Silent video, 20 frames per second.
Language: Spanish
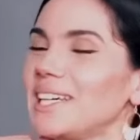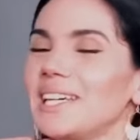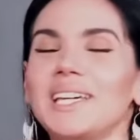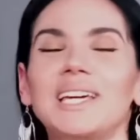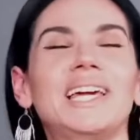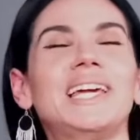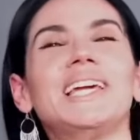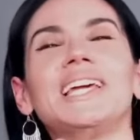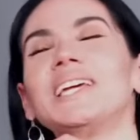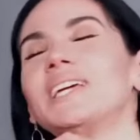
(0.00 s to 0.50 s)

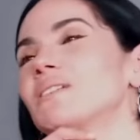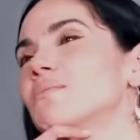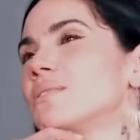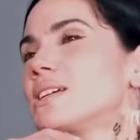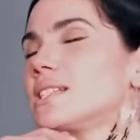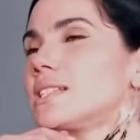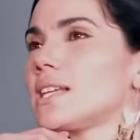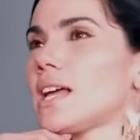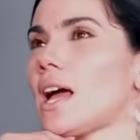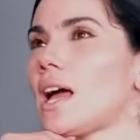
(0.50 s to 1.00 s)
y
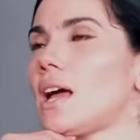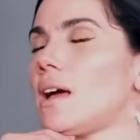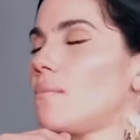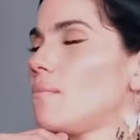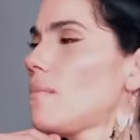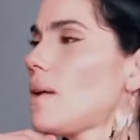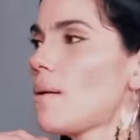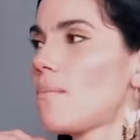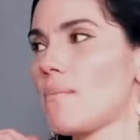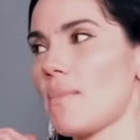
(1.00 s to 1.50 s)
me decía,
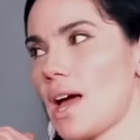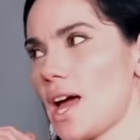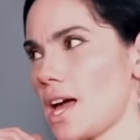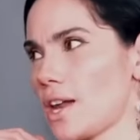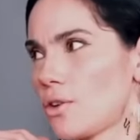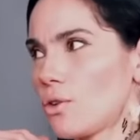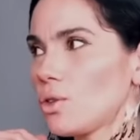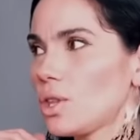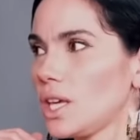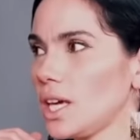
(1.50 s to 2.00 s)

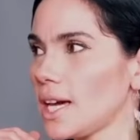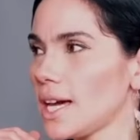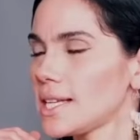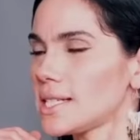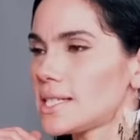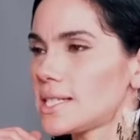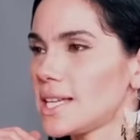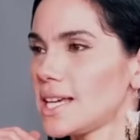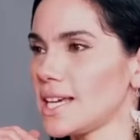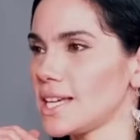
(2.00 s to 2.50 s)
mamá, no
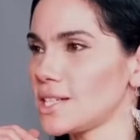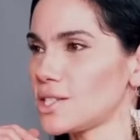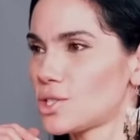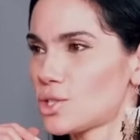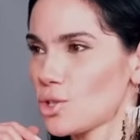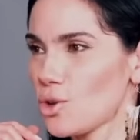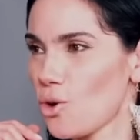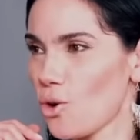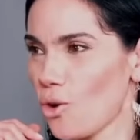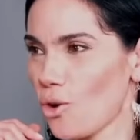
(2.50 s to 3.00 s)
digas
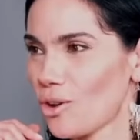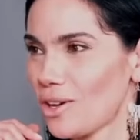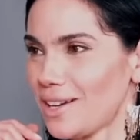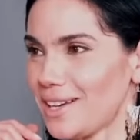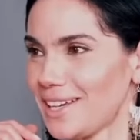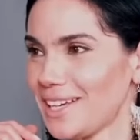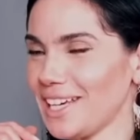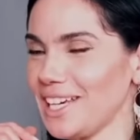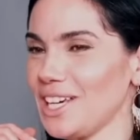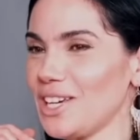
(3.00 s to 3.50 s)
eso.
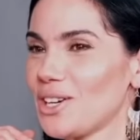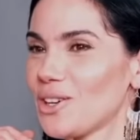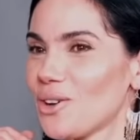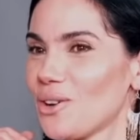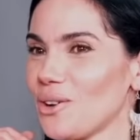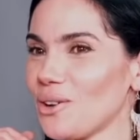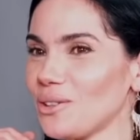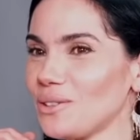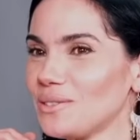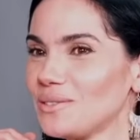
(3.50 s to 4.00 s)
Y
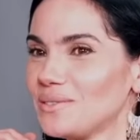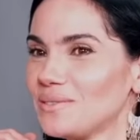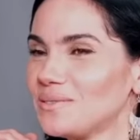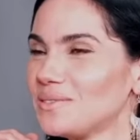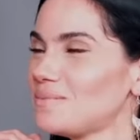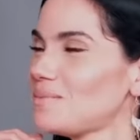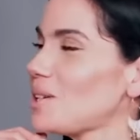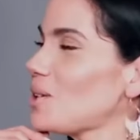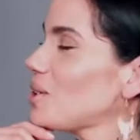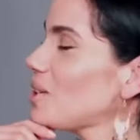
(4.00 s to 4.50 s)
yo,
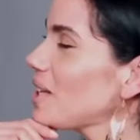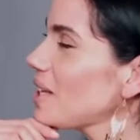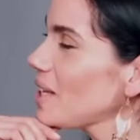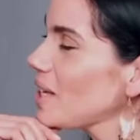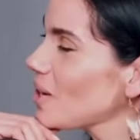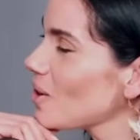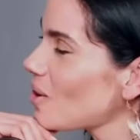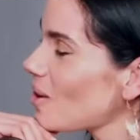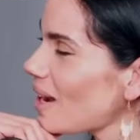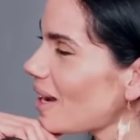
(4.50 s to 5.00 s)
pero te
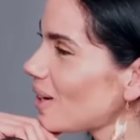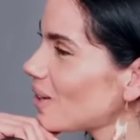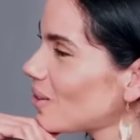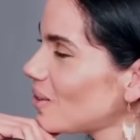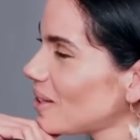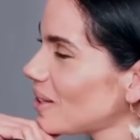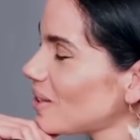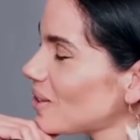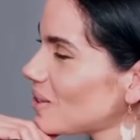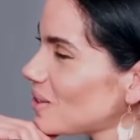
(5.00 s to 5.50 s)
dijo
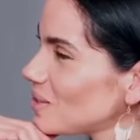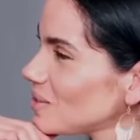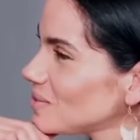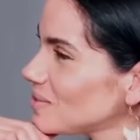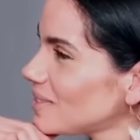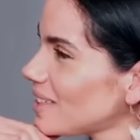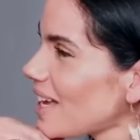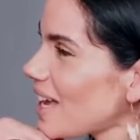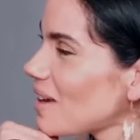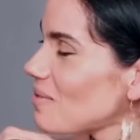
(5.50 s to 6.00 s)
algo, hijo.
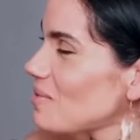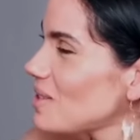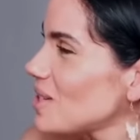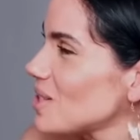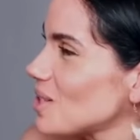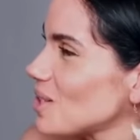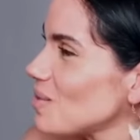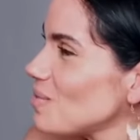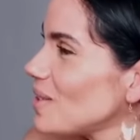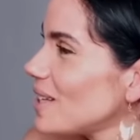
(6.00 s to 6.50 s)
A mí
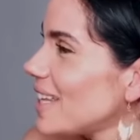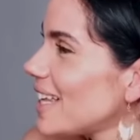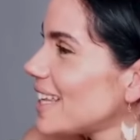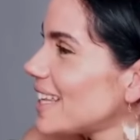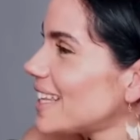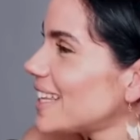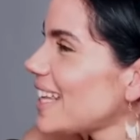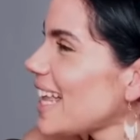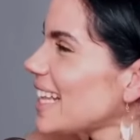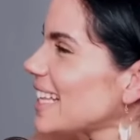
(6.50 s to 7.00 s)
eso me da
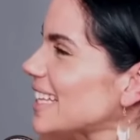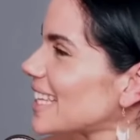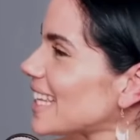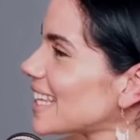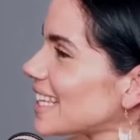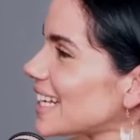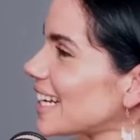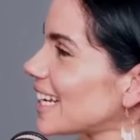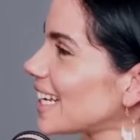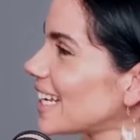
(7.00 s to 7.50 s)

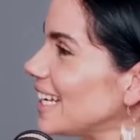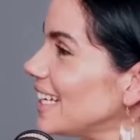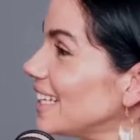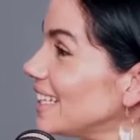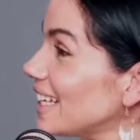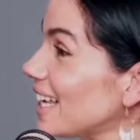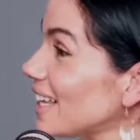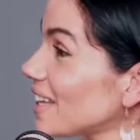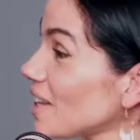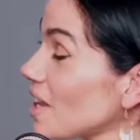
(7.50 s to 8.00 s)
tanta
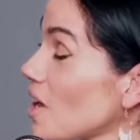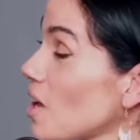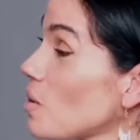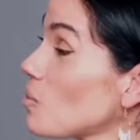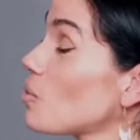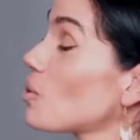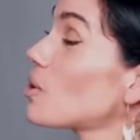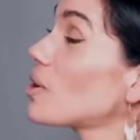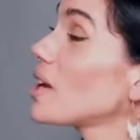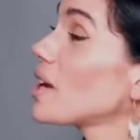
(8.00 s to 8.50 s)
tranquilidad,
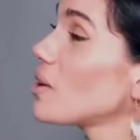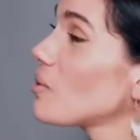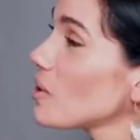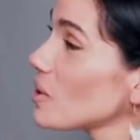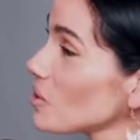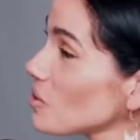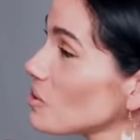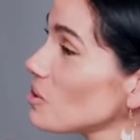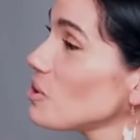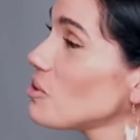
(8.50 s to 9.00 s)
porque
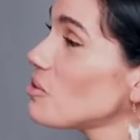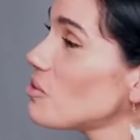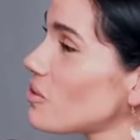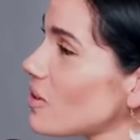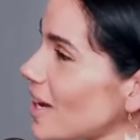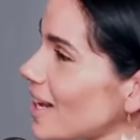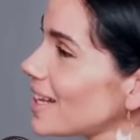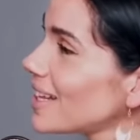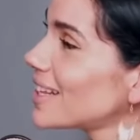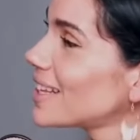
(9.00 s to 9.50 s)
cuando yo
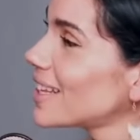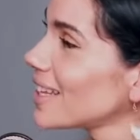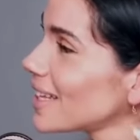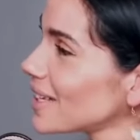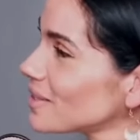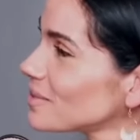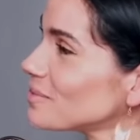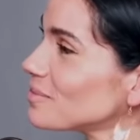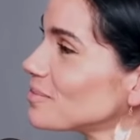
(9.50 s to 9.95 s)
falte,